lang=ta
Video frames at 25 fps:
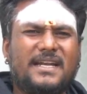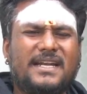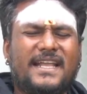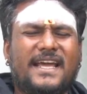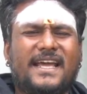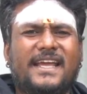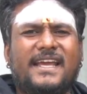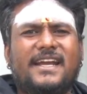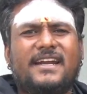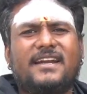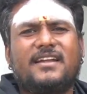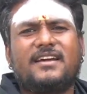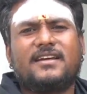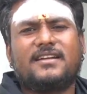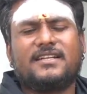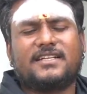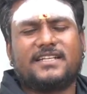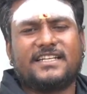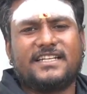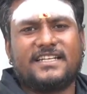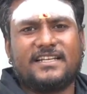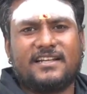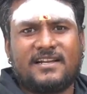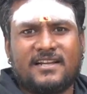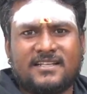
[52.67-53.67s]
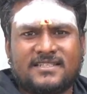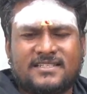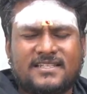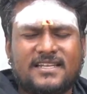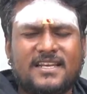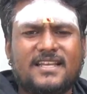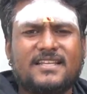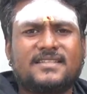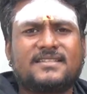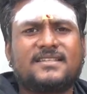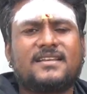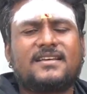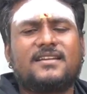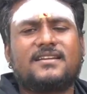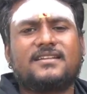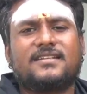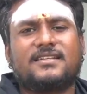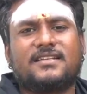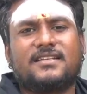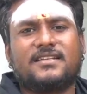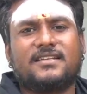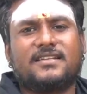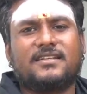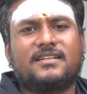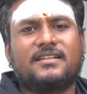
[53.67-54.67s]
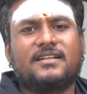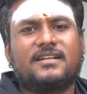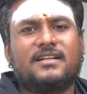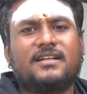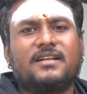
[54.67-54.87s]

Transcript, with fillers: டயர்டாக இருக்குது ரெஸ்ட்லெஸ்ஸாக இருக்குது